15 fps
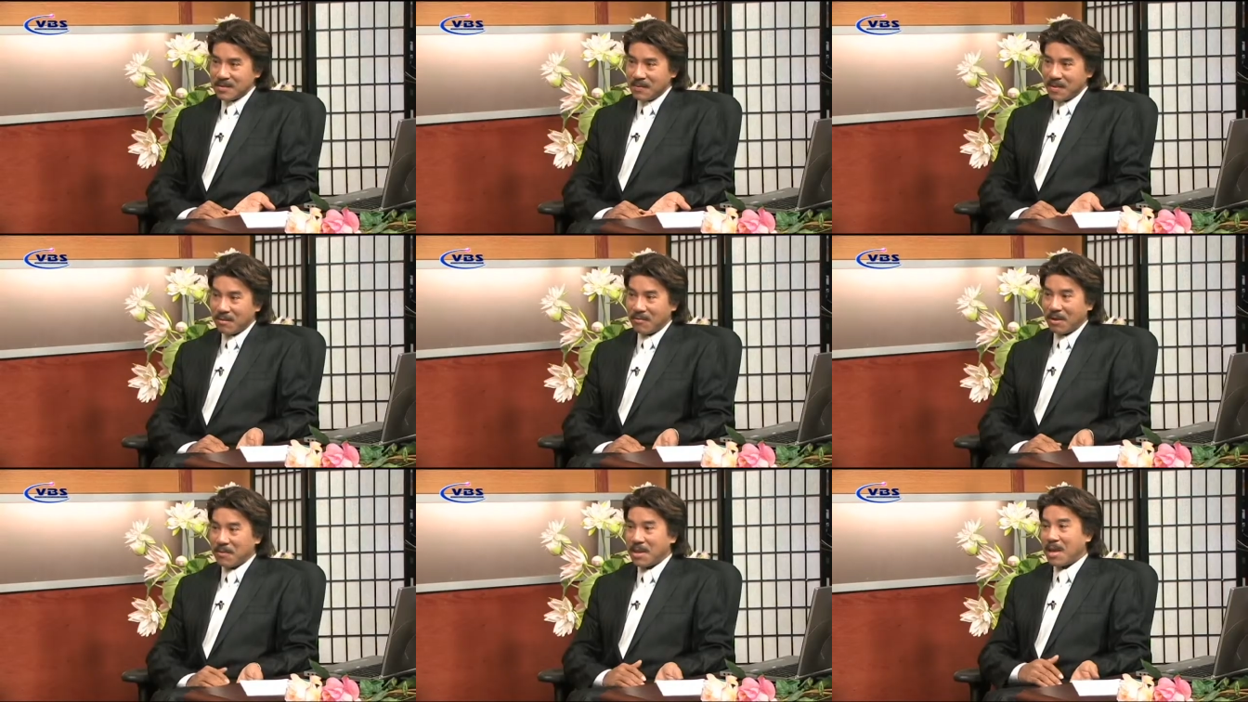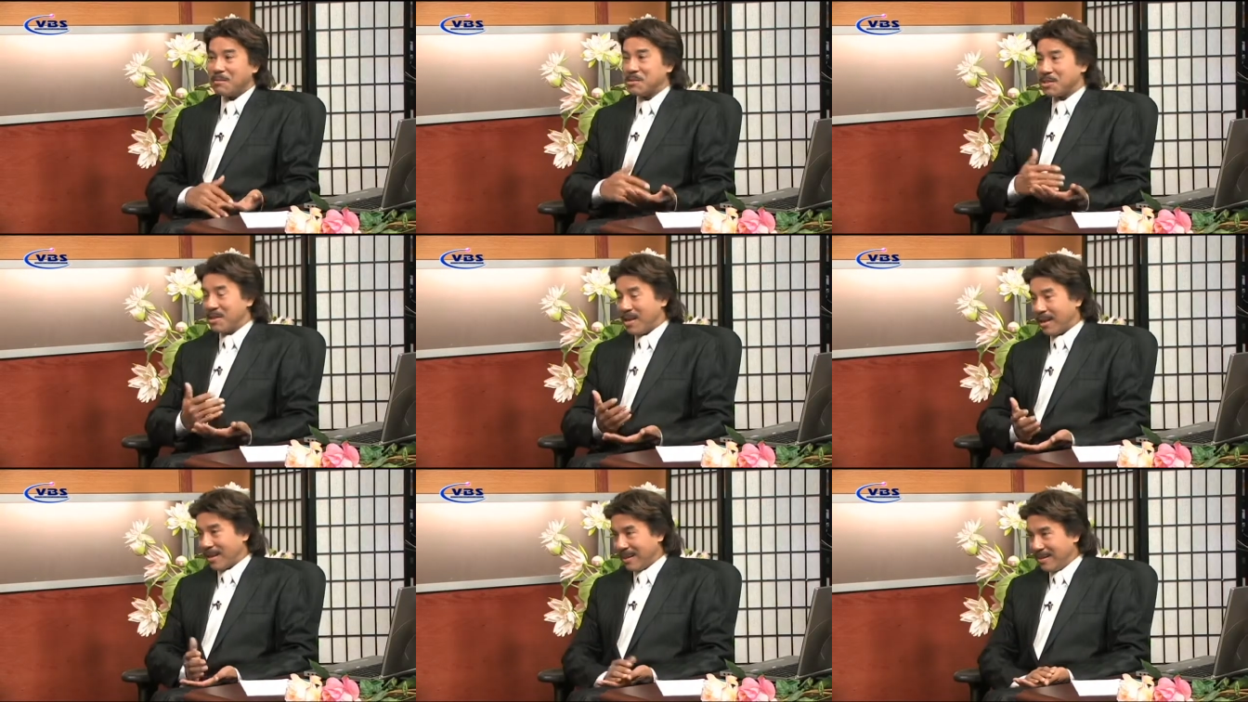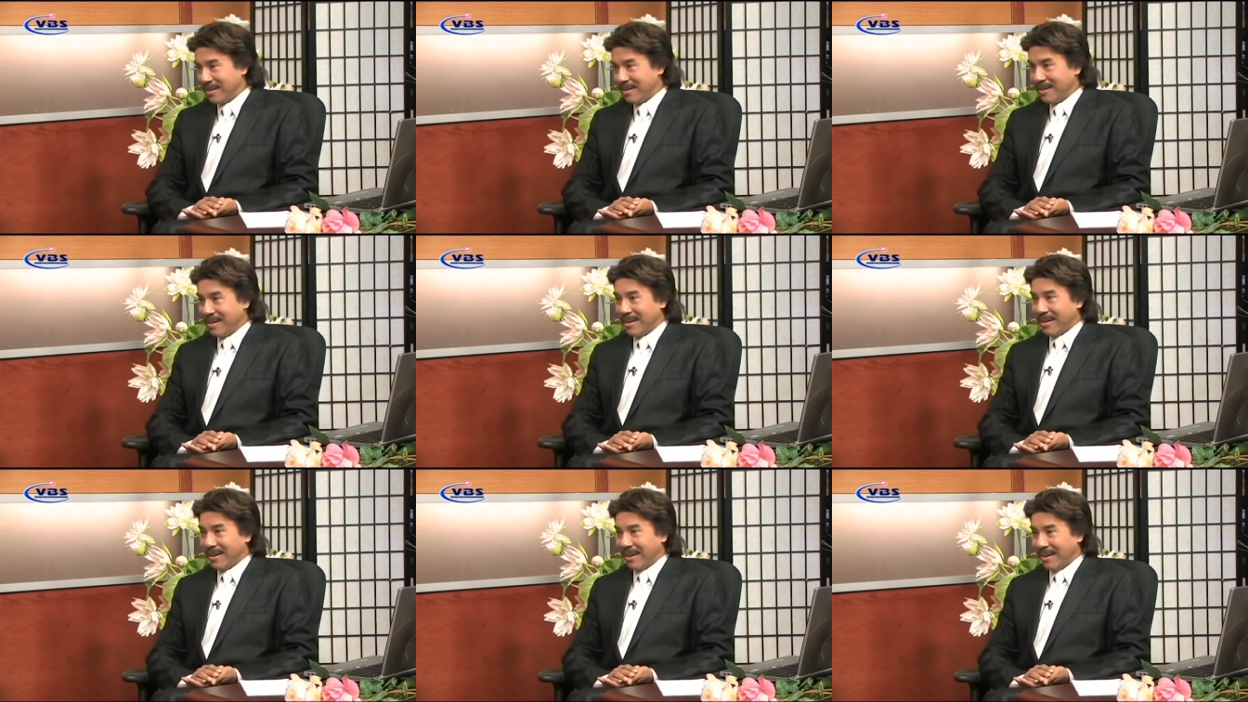và bây giờ em trở lại Cali
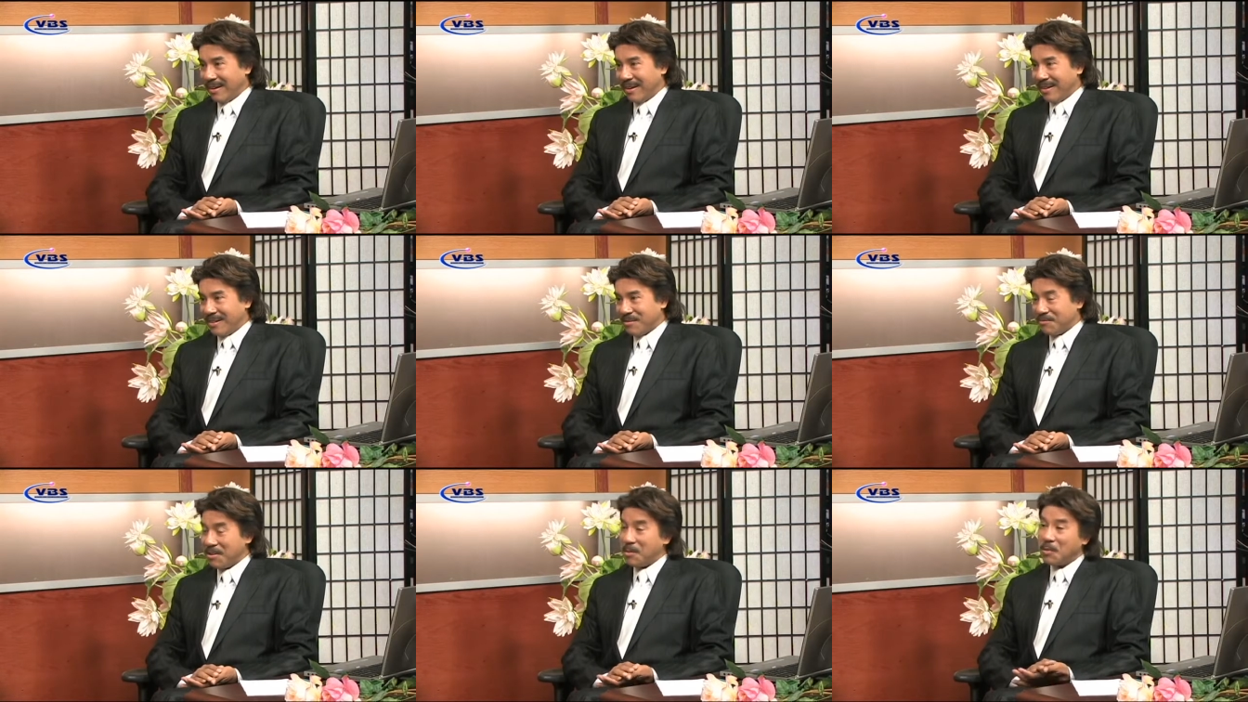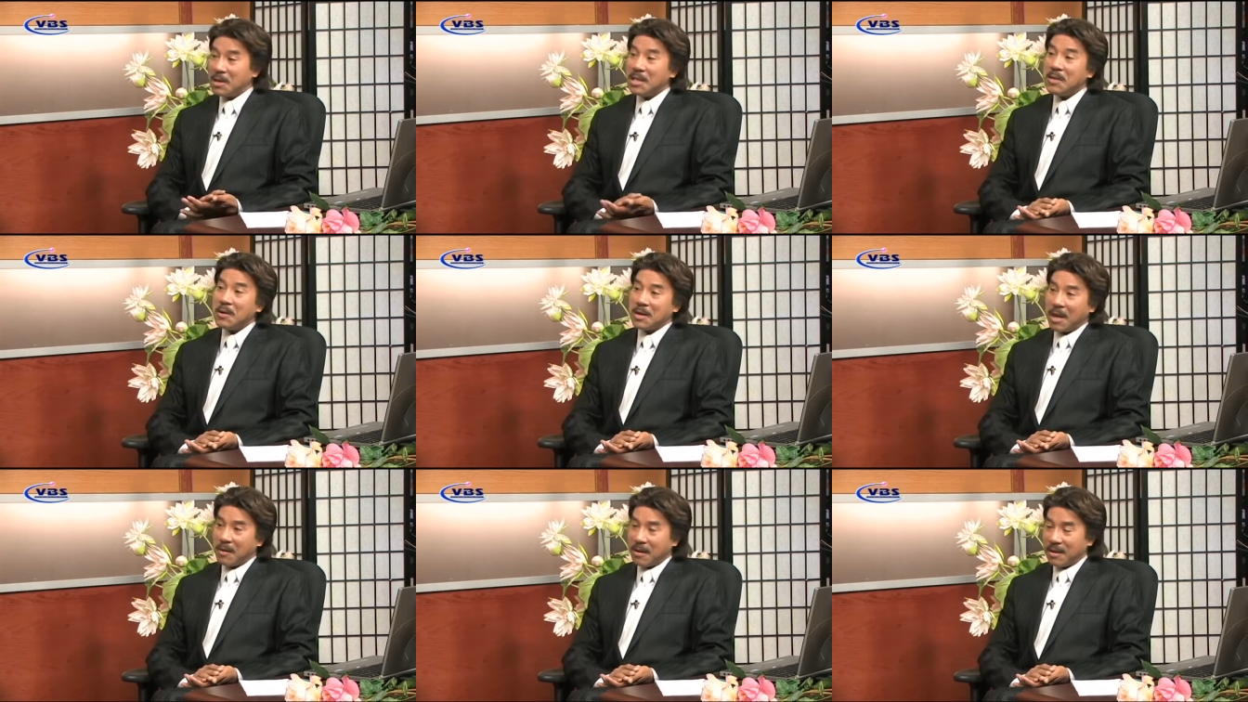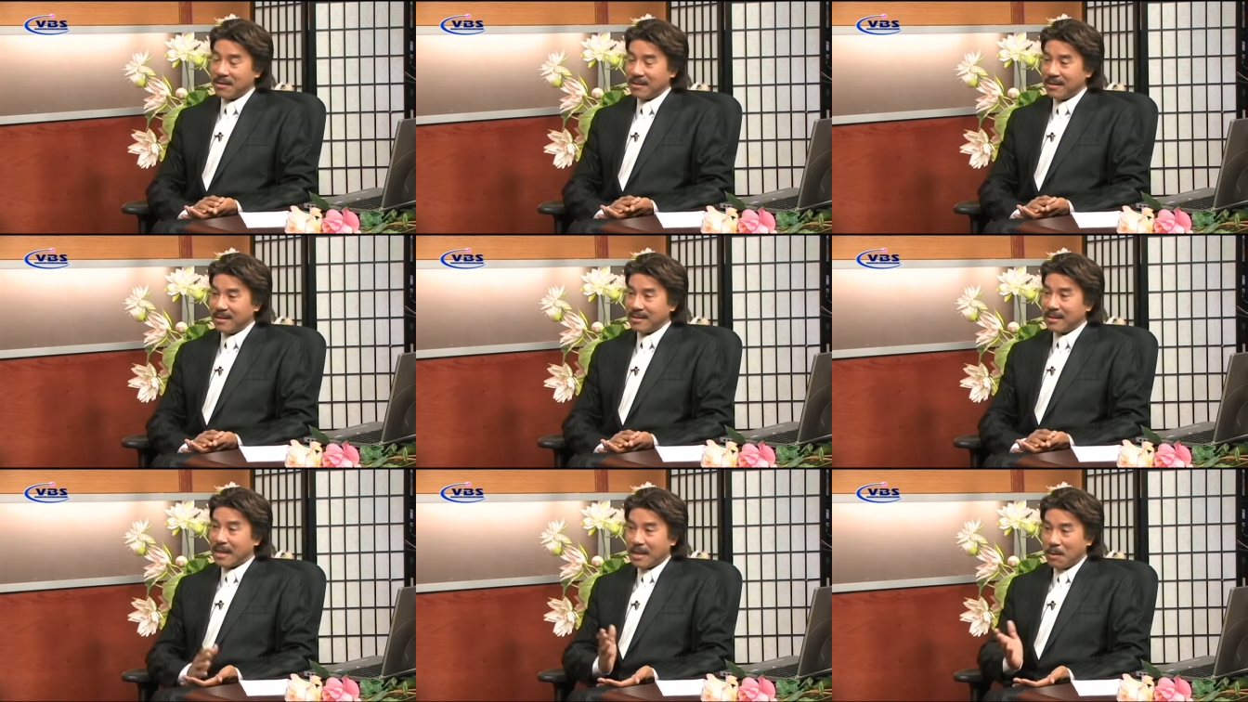uh, vì một lý do nào
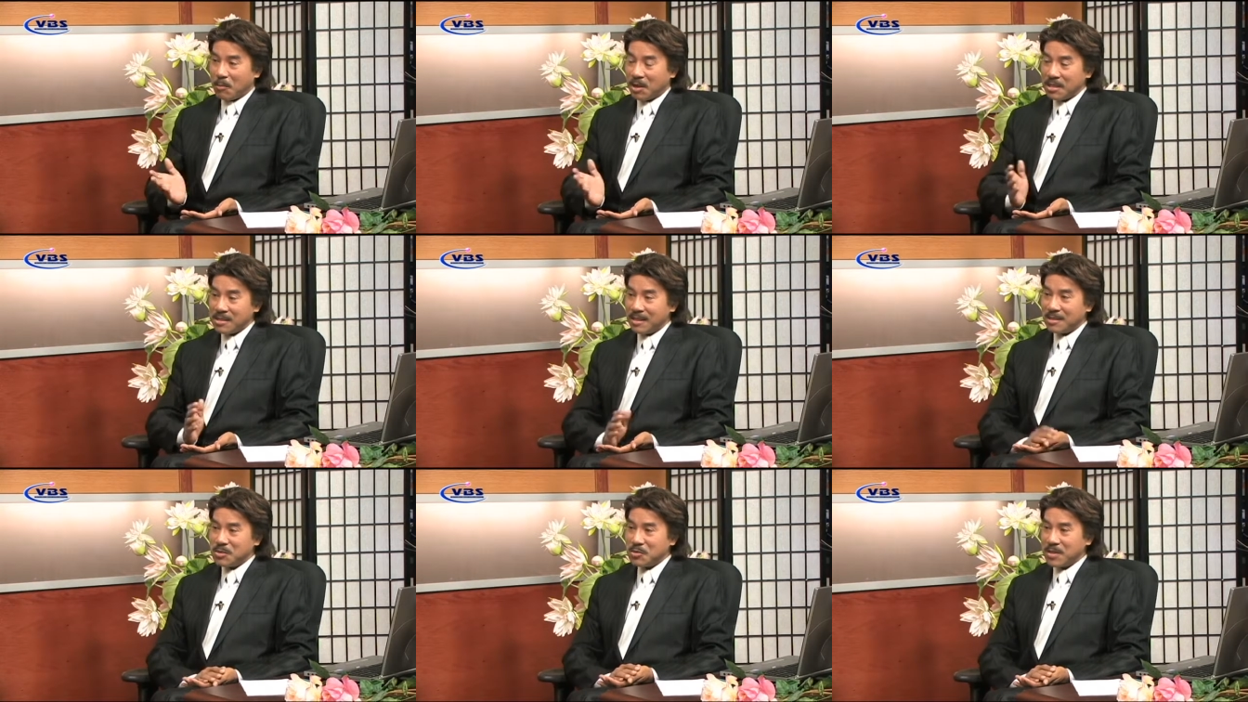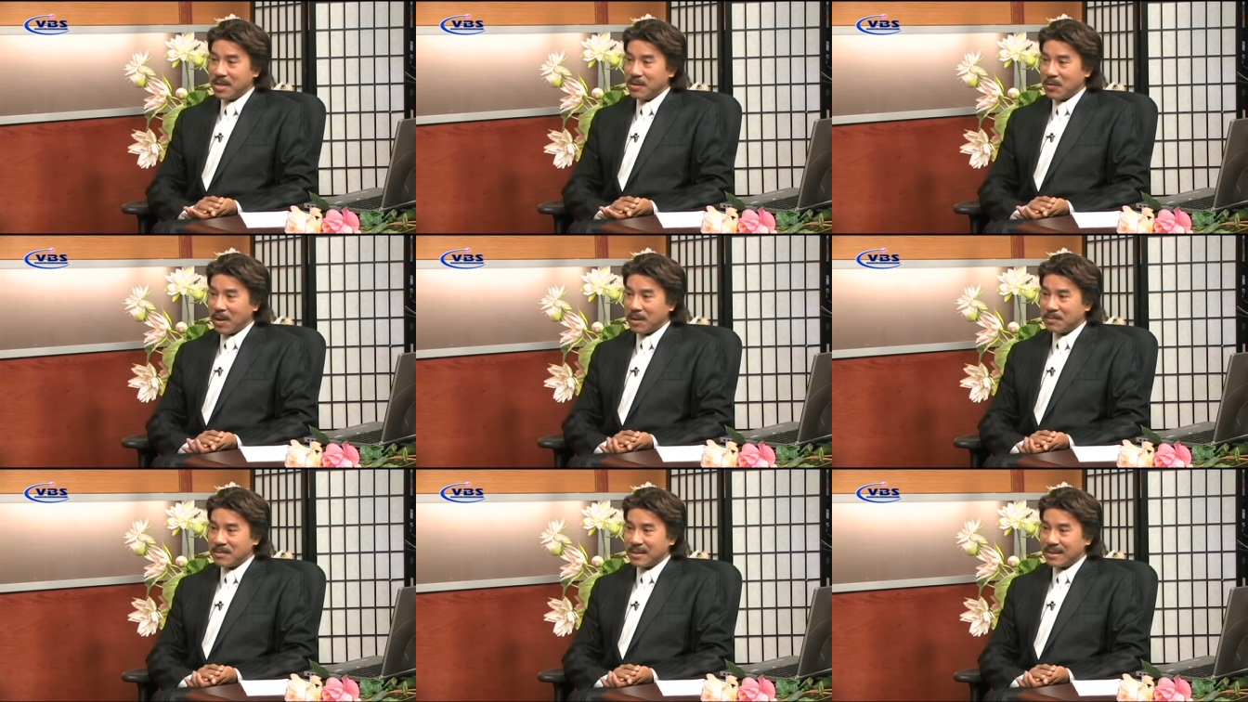đây dạ, là một cái anh, chuyến đi của em uh,